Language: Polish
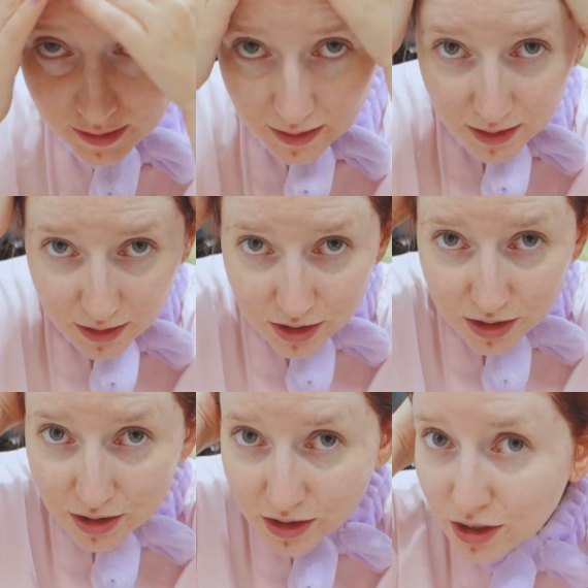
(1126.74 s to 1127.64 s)
niż
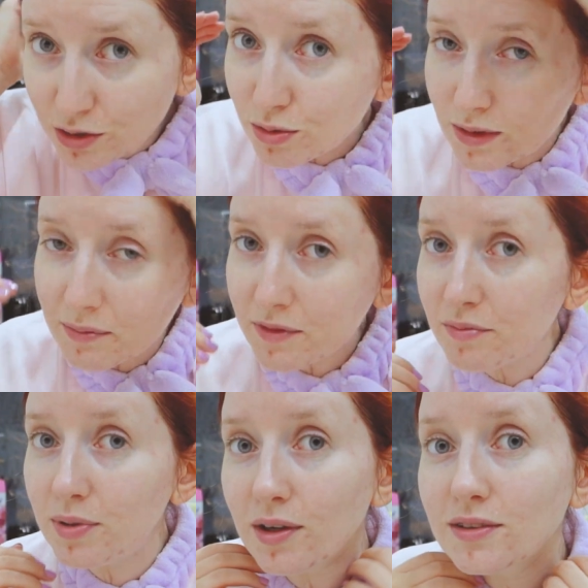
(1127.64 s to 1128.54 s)
się czułam
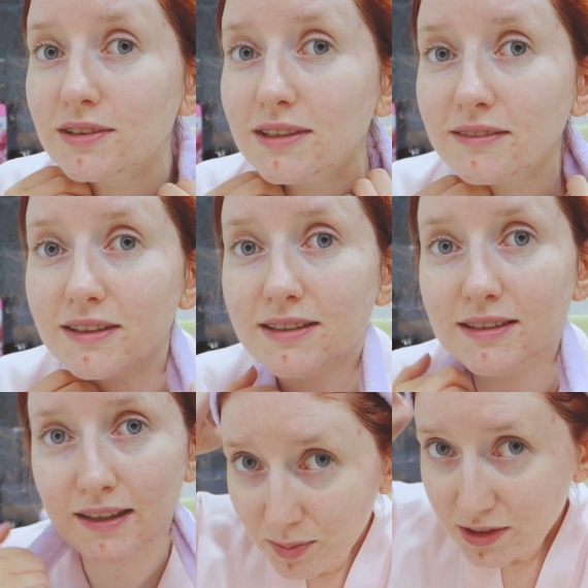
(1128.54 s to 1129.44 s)
w blondzie, więc
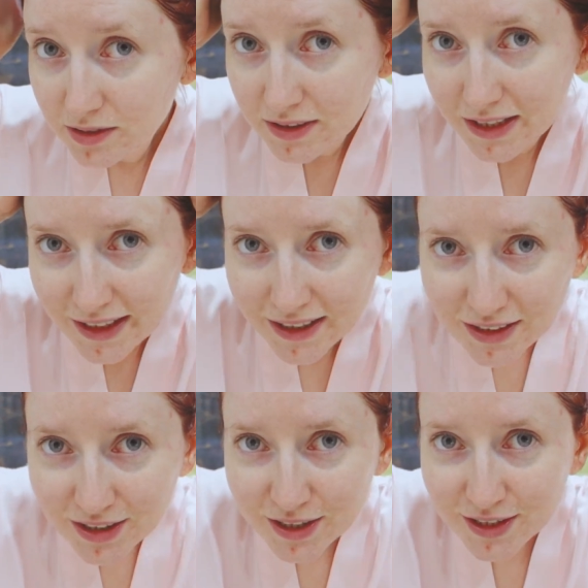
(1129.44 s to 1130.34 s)
mi się
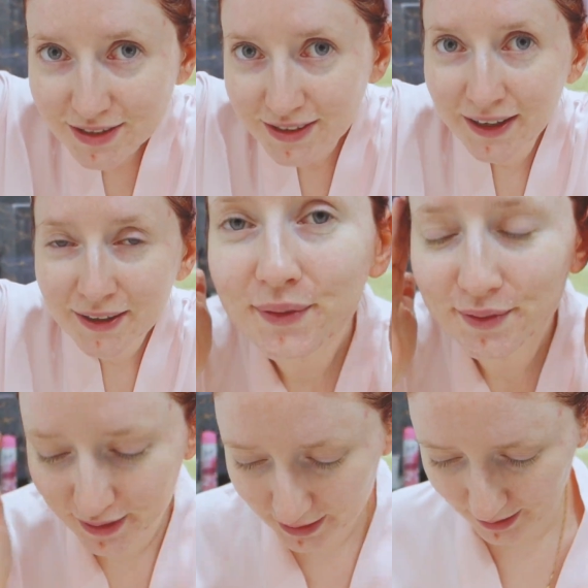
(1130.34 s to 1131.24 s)
wydaje, że jest no
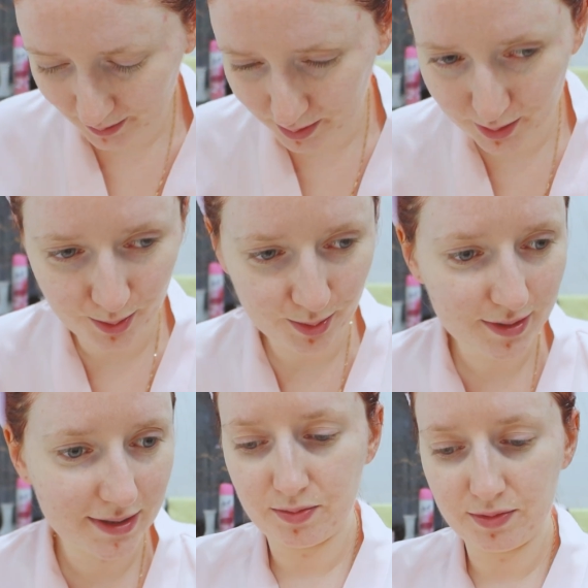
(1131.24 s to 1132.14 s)
wielki
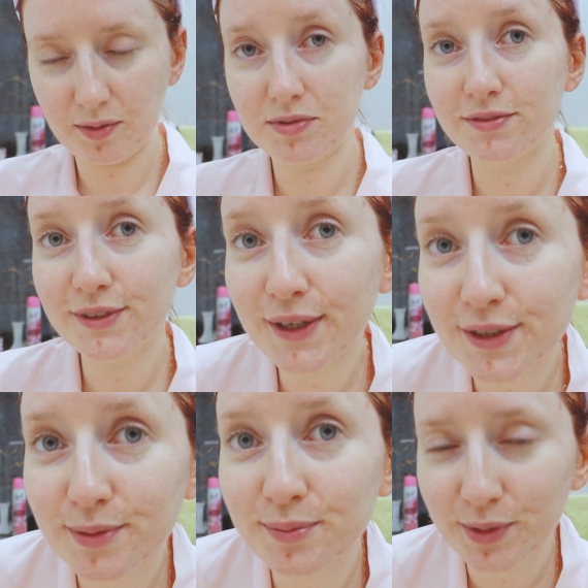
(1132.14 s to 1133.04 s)
plus. No, tak mi się
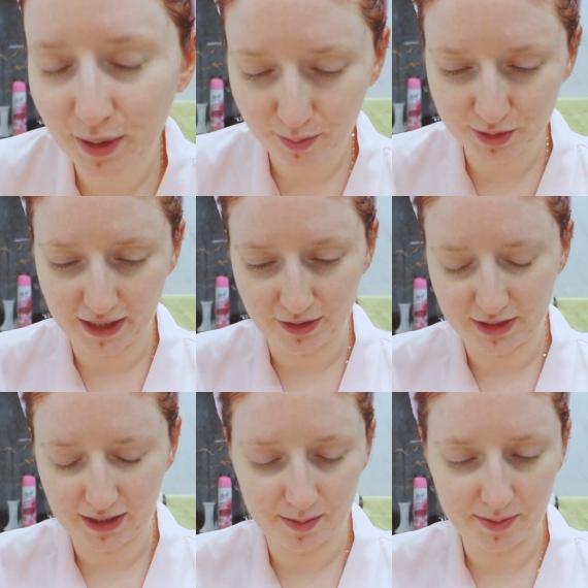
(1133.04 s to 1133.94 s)
wydaje, że moja buzia
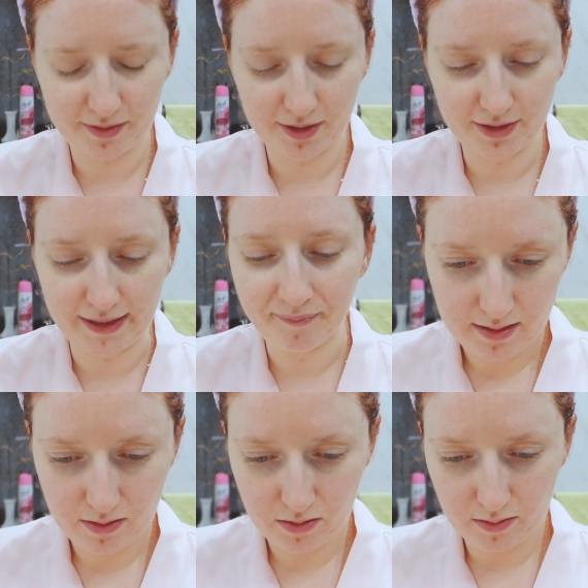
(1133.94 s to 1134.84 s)
jakoś tak lepiej wygląda.
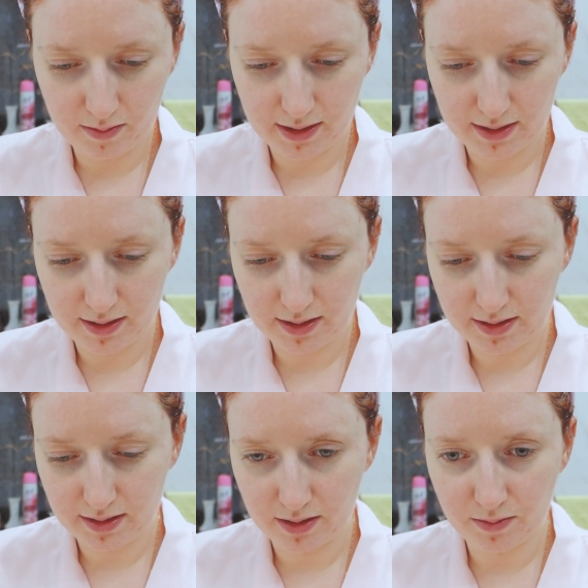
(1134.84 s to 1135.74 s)
No dobra,
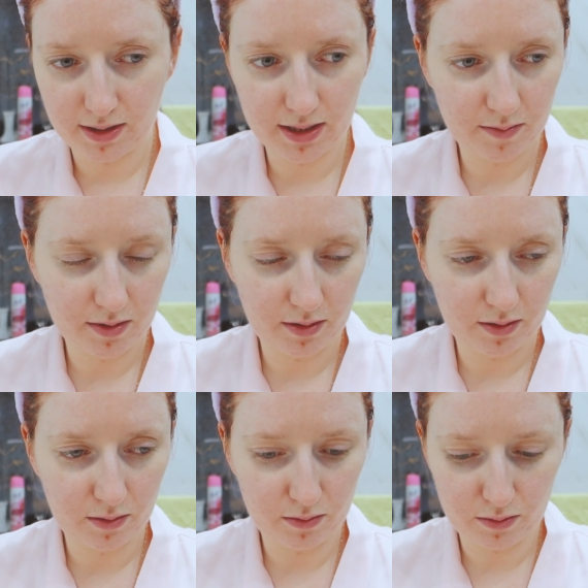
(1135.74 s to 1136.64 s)
teraz nakładamy
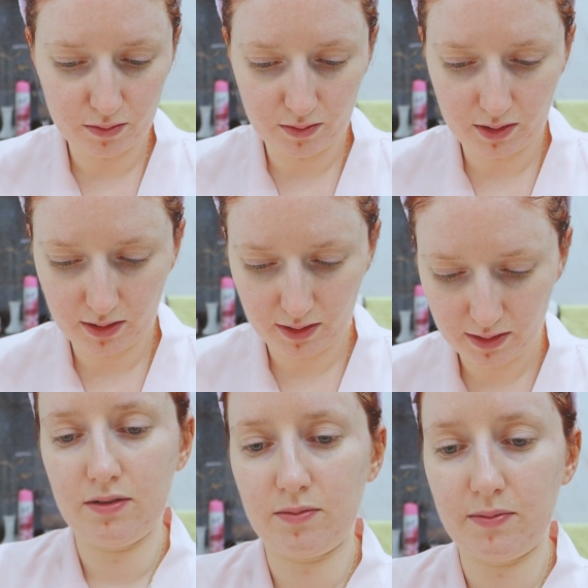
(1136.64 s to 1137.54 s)
krok
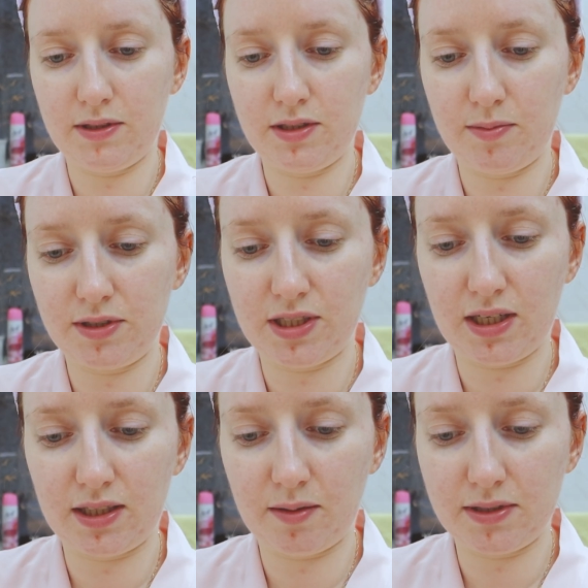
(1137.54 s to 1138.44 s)
drugi i to będzie chyba
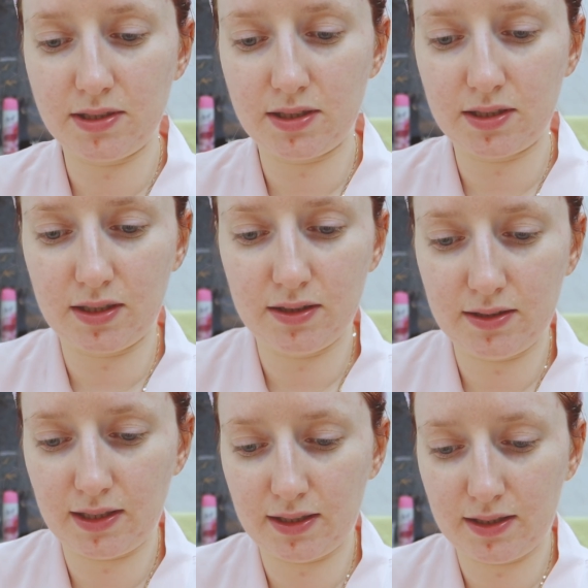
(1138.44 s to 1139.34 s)
czarna maseczka.
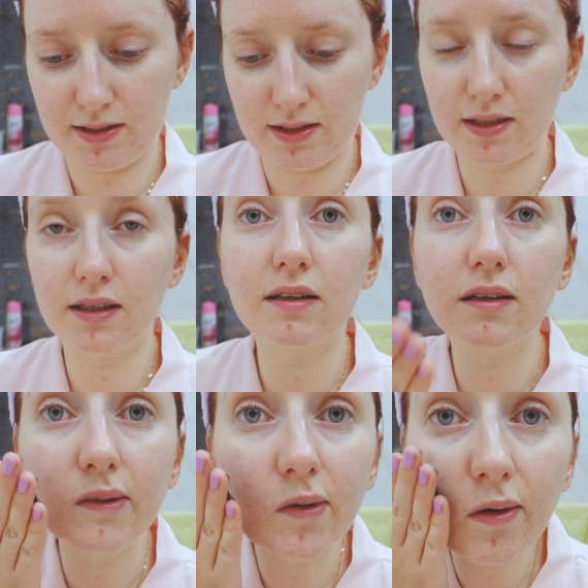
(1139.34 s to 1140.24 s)
Tak, taka
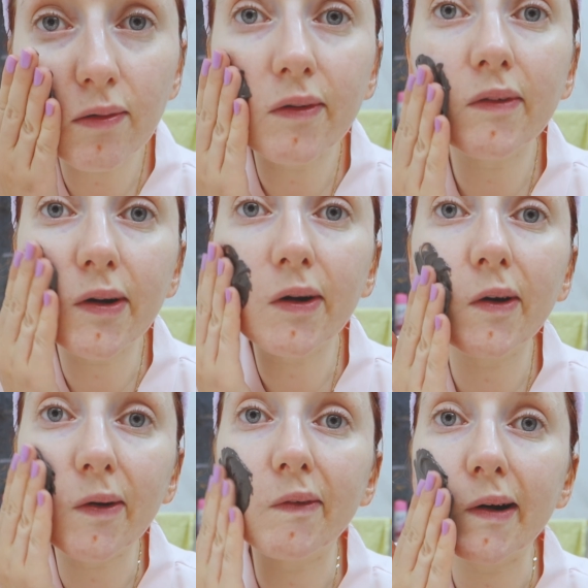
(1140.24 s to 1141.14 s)

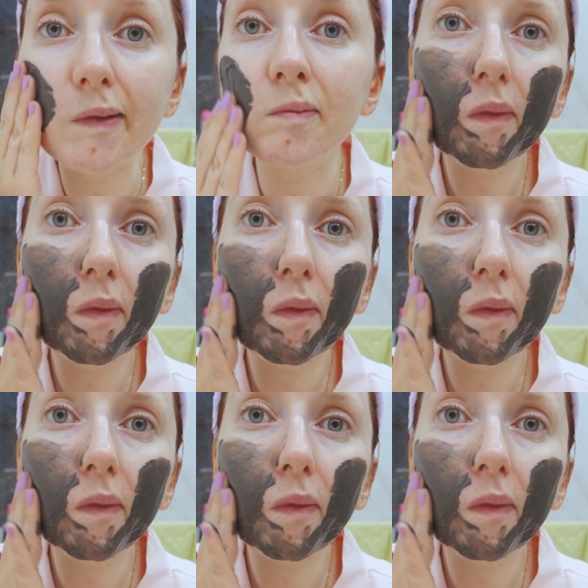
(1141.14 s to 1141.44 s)
glinkowo-węglowa.